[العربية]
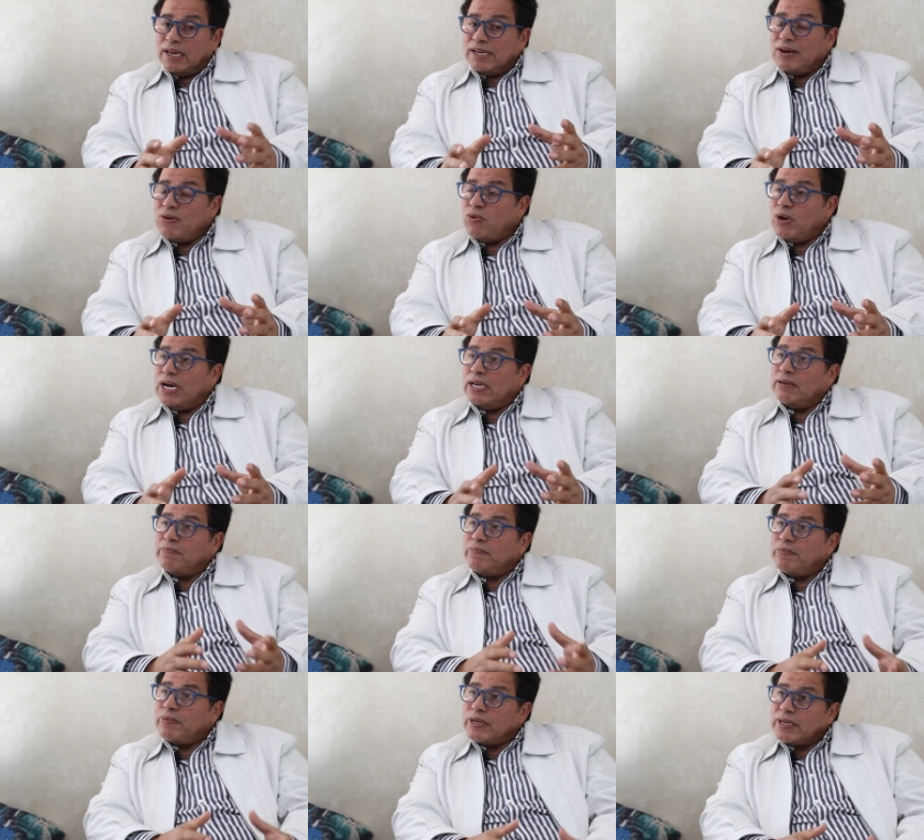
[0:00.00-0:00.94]
الله
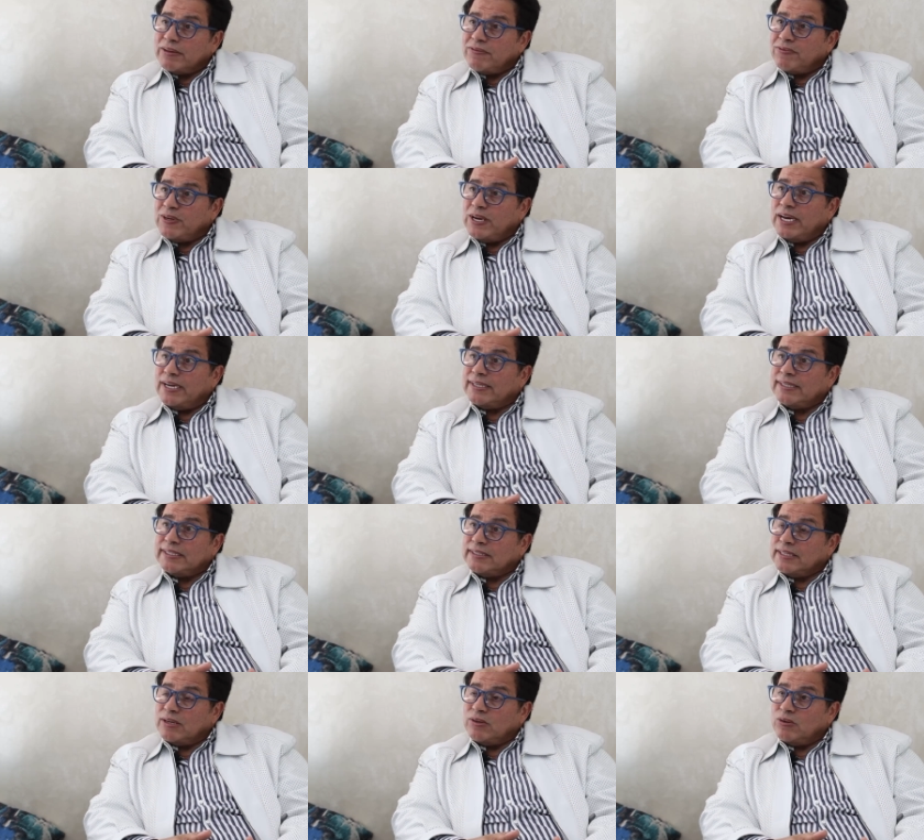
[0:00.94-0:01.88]
اعلم كيف الحاله
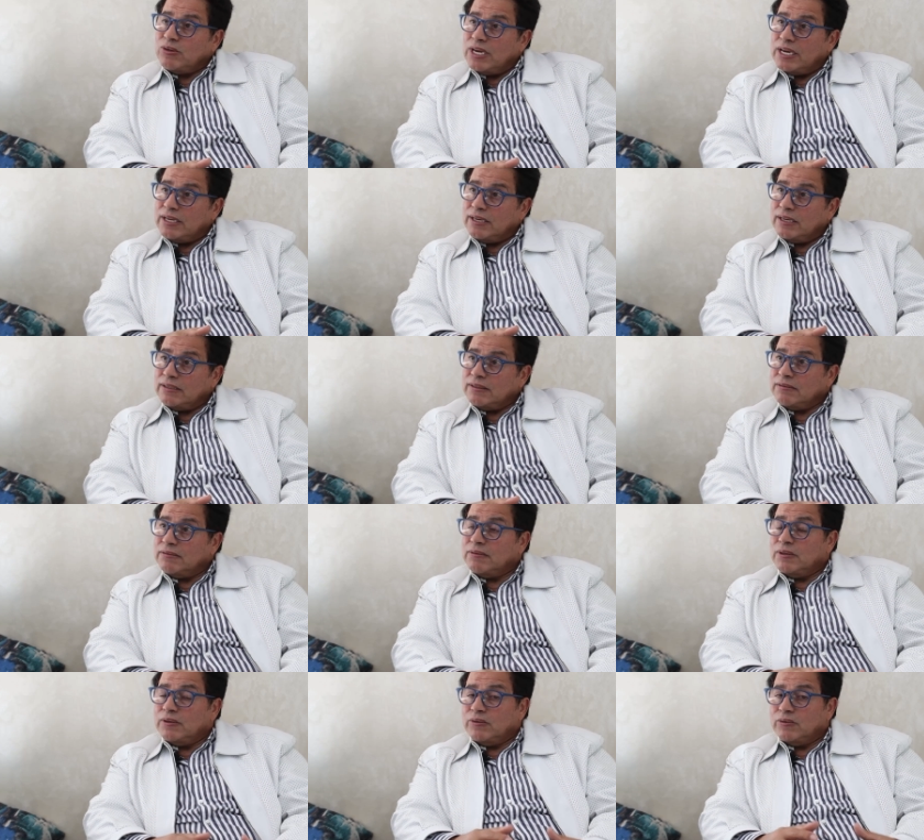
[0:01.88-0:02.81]
ديالو الان
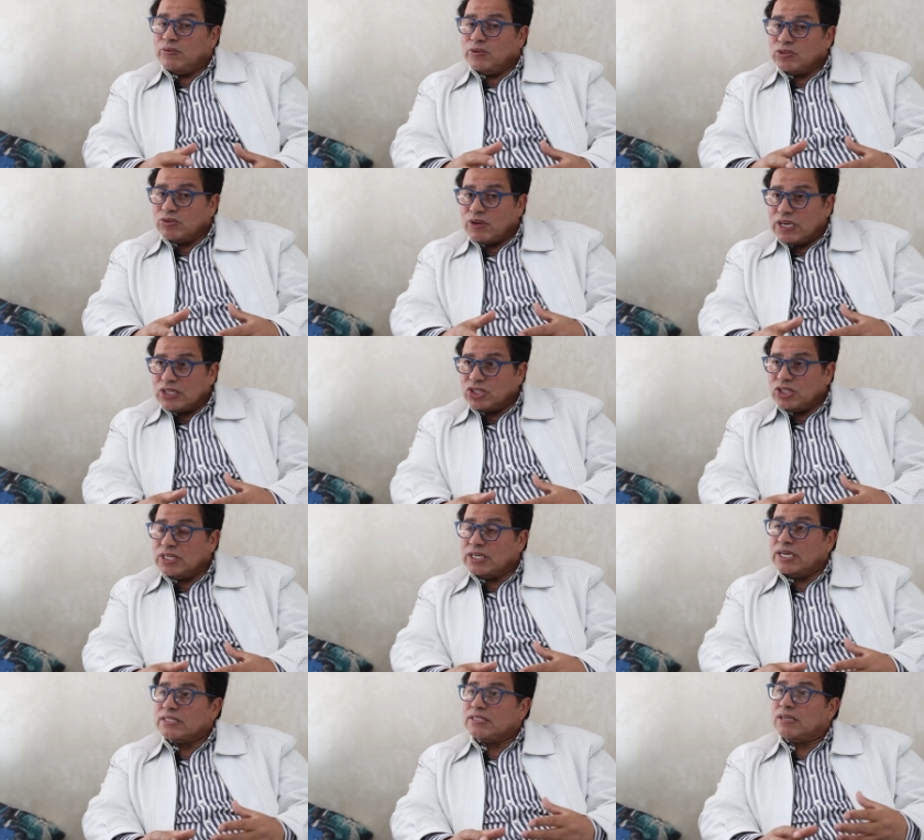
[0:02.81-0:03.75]
واش وقع شي
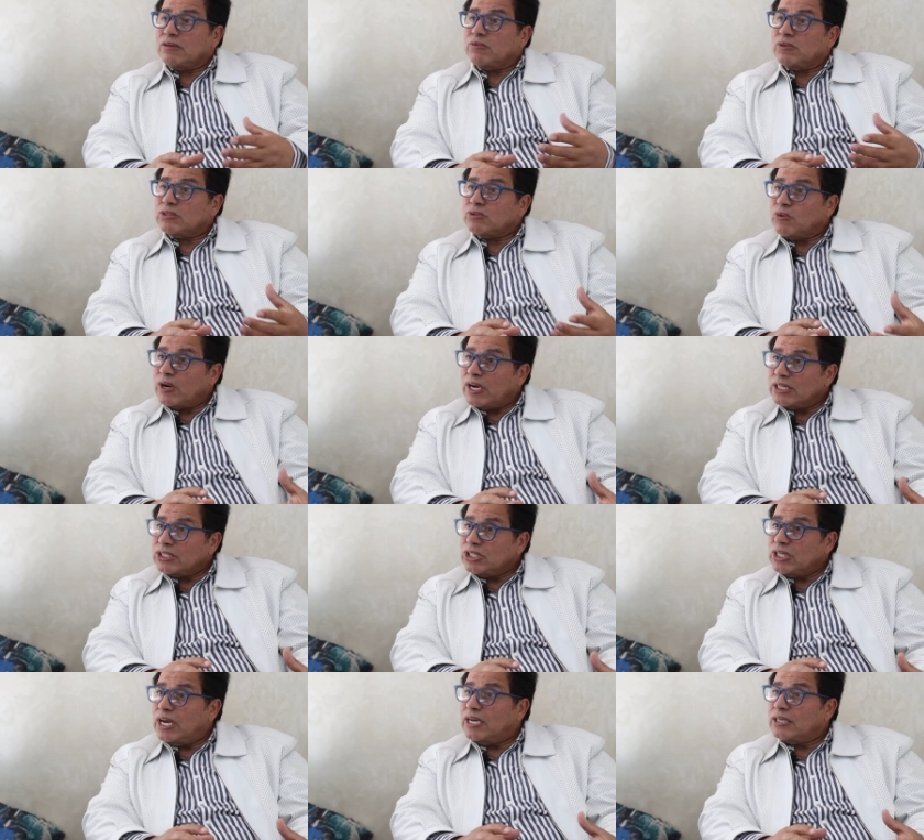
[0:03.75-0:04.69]
كسر واش وقعت
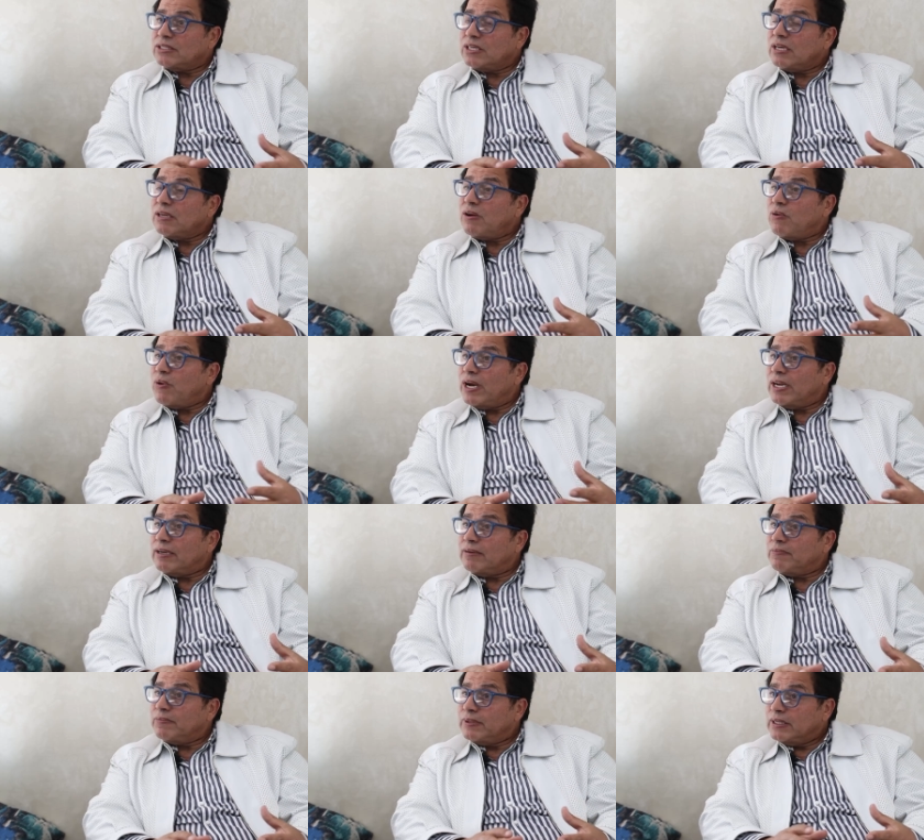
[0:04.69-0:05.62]
شي حاجه الله
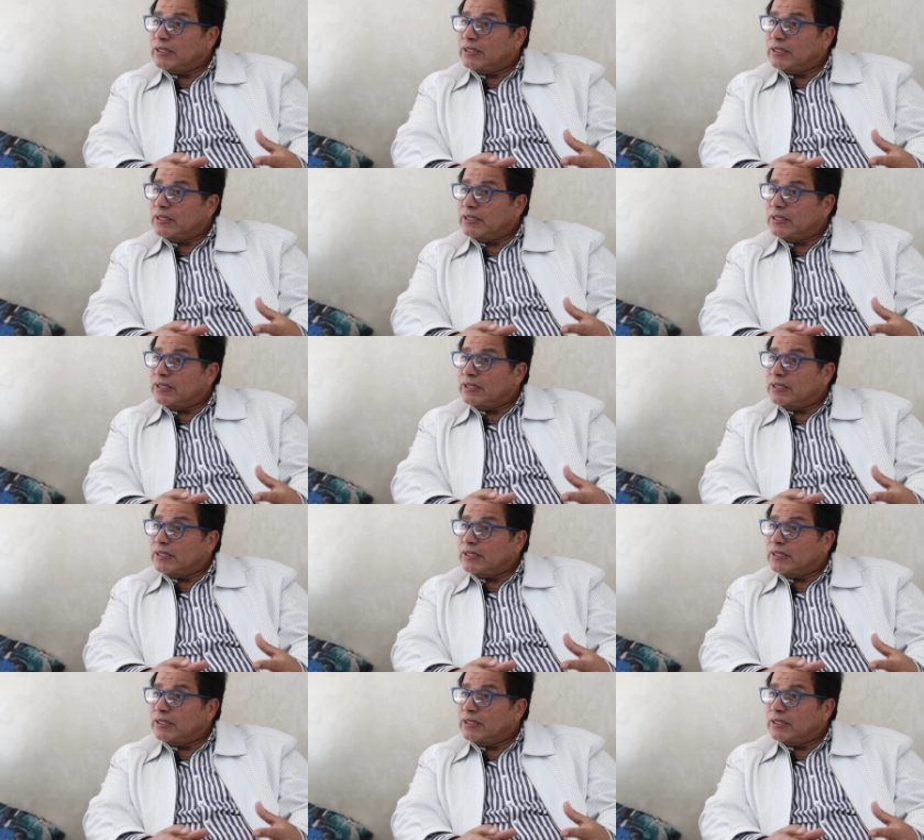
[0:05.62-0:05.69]
اعلم